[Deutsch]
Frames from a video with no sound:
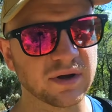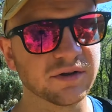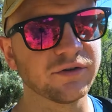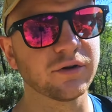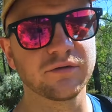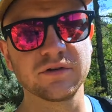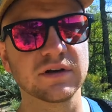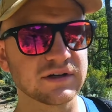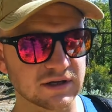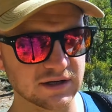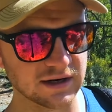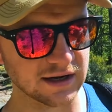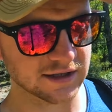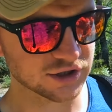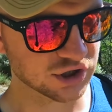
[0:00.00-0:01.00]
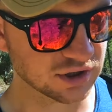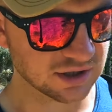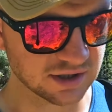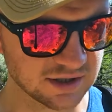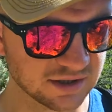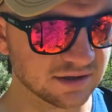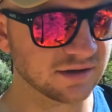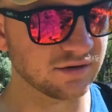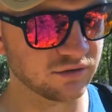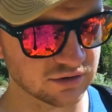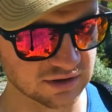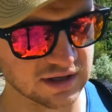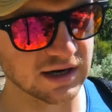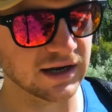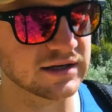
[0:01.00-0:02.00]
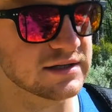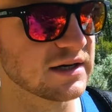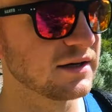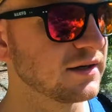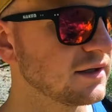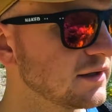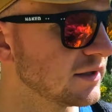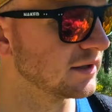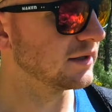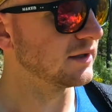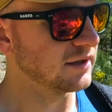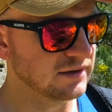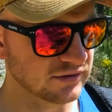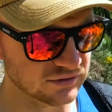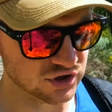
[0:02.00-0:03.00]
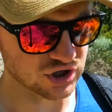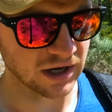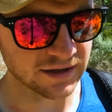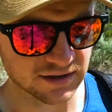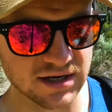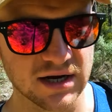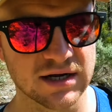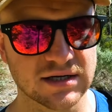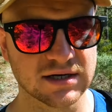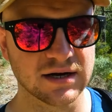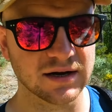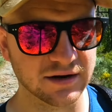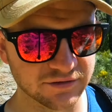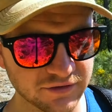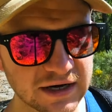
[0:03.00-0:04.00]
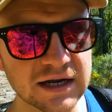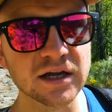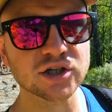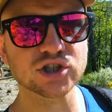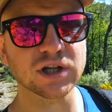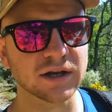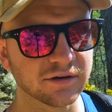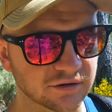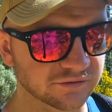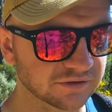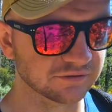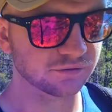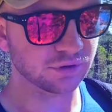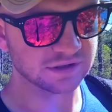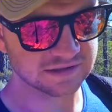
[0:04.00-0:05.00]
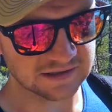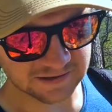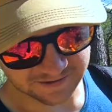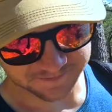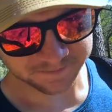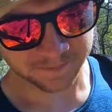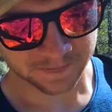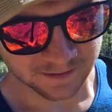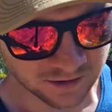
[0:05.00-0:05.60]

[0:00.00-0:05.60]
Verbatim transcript: Pantöffelchen, Latschen halt ne, und ein Kleidchen. So ein Strandkleidchen halt. Also war eher ein Strandoutfit, würde ich sagen.